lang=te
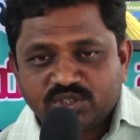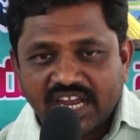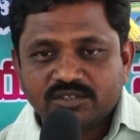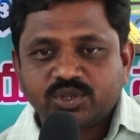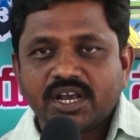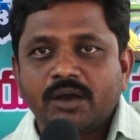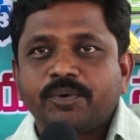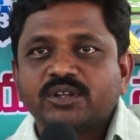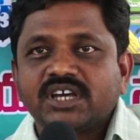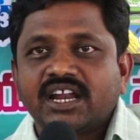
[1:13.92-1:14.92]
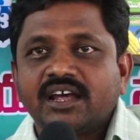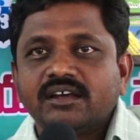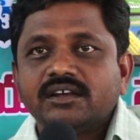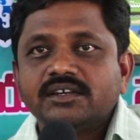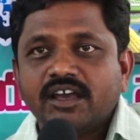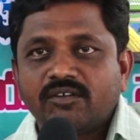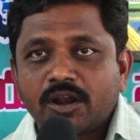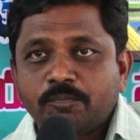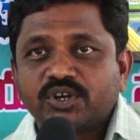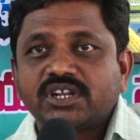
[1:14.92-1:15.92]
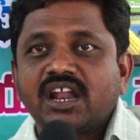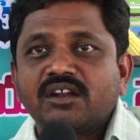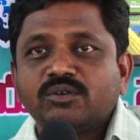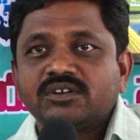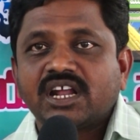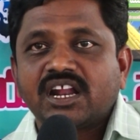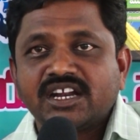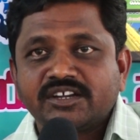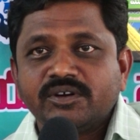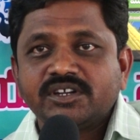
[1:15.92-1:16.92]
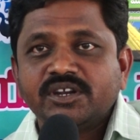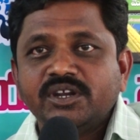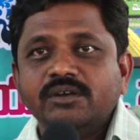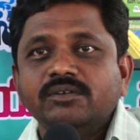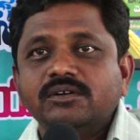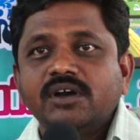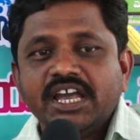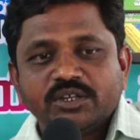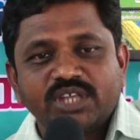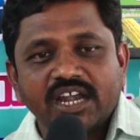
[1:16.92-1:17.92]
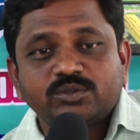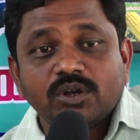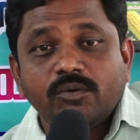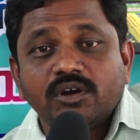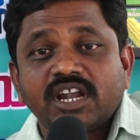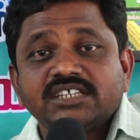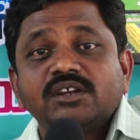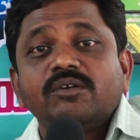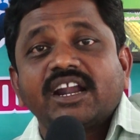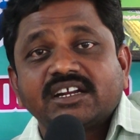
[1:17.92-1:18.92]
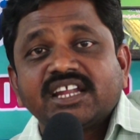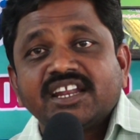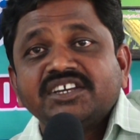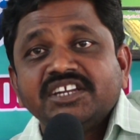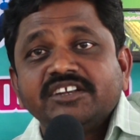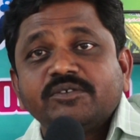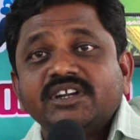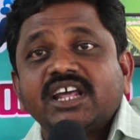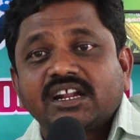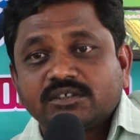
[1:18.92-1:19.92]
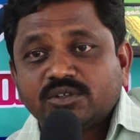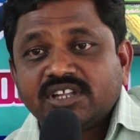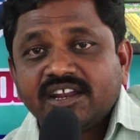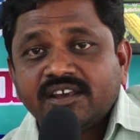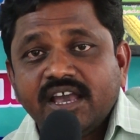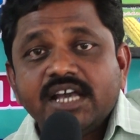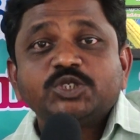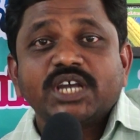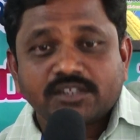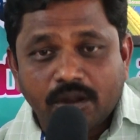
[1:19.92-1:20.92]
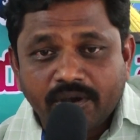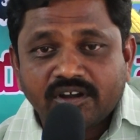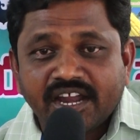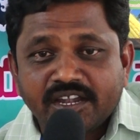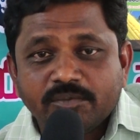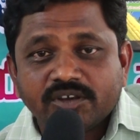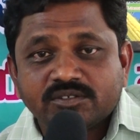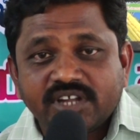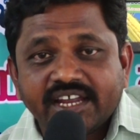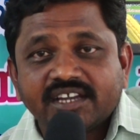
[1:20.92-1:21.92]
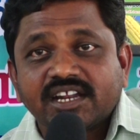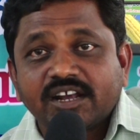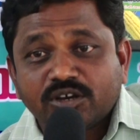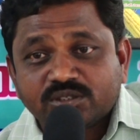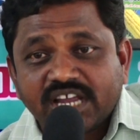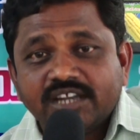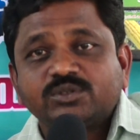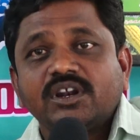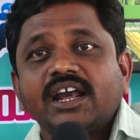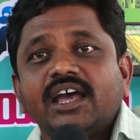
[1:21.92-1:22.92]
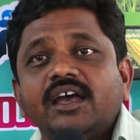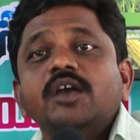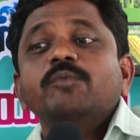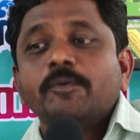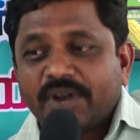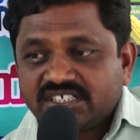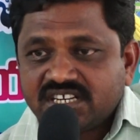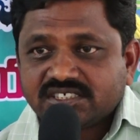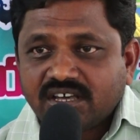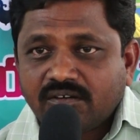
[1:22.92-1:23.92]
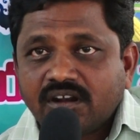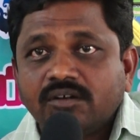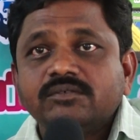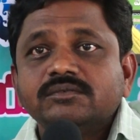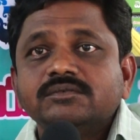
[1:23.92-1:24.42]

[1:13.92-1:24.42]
దళితులుగా పుడతారా ఎవరైనా పుట్టాలనుకుంటారన్నటువంటి నీవు దళితుల ఓట్లు అసలు అడగటానికి నీ ఎటువంటి అర్హత ఉందని చంద్రబాబు నాయుడిని మేము డైరెక్టర్గా ఒక దళితులుగా మేము ప్రశ్నిస్తూ ఉన్నాం